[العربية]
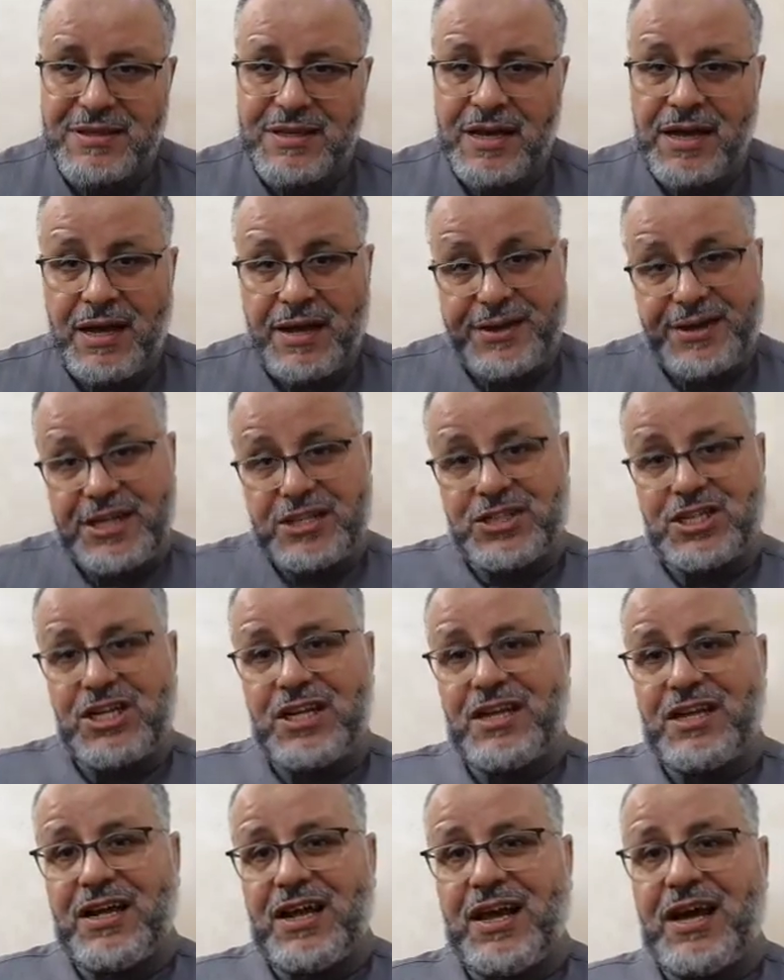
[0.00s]
الرجل
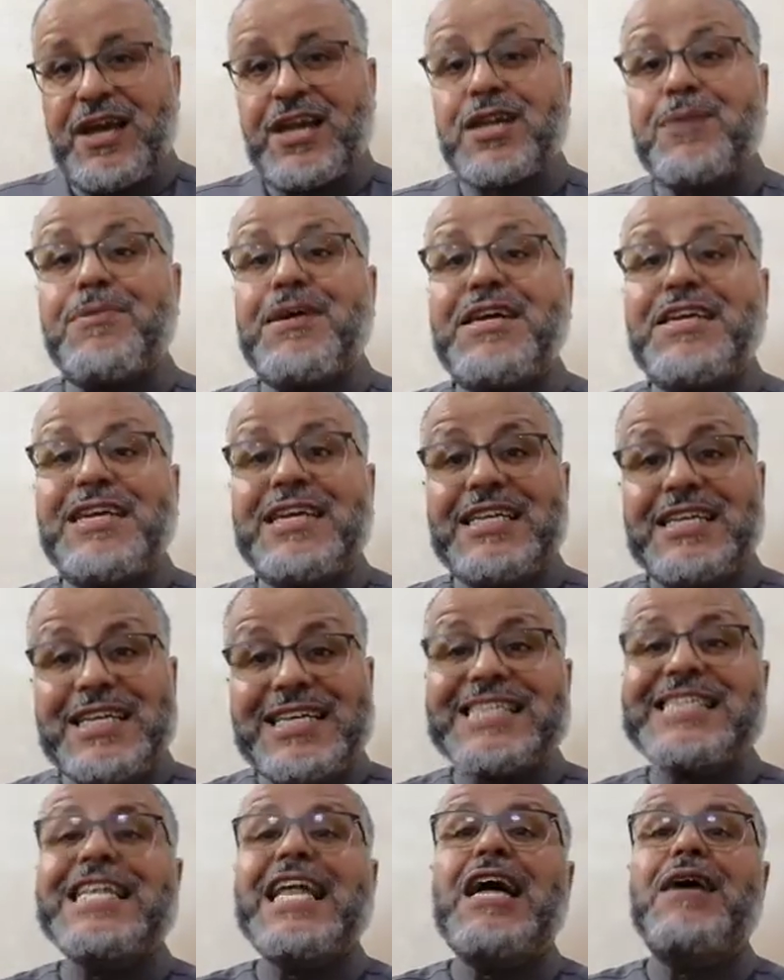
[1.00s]
حرم عليه
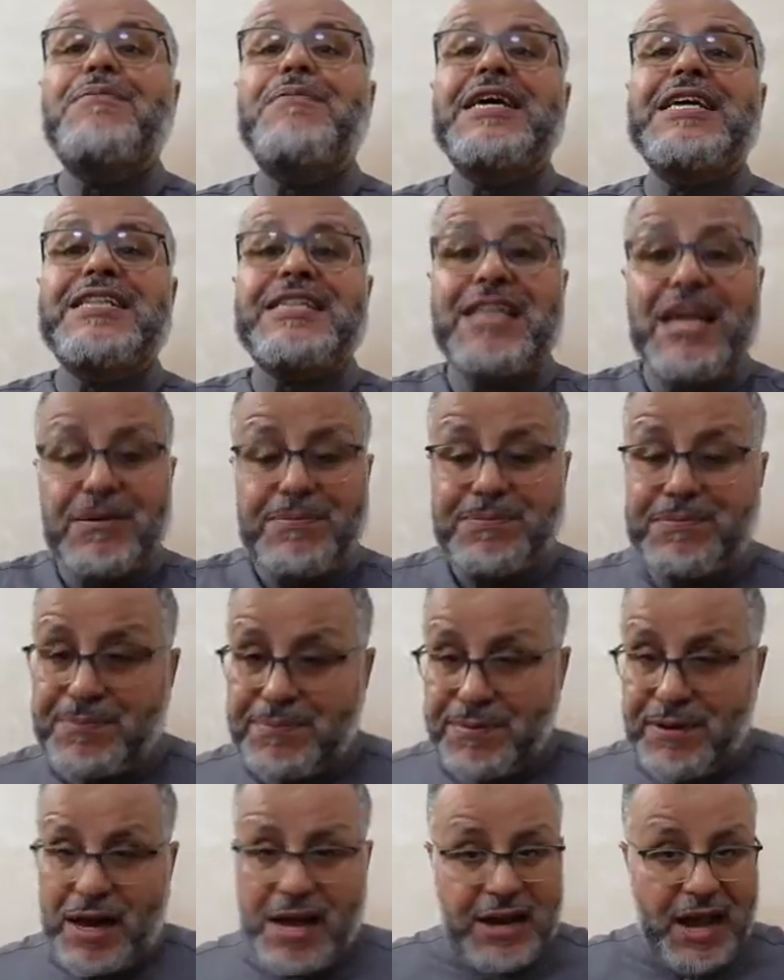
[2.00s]
الإسلام الذهب
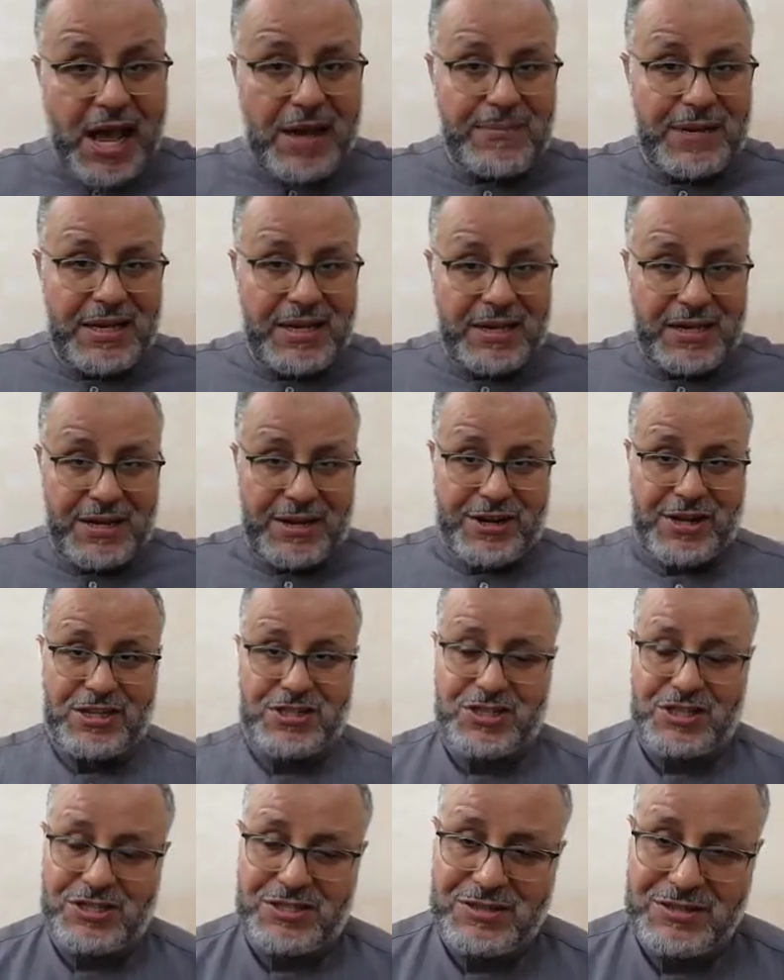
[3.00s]
حرام على الرجل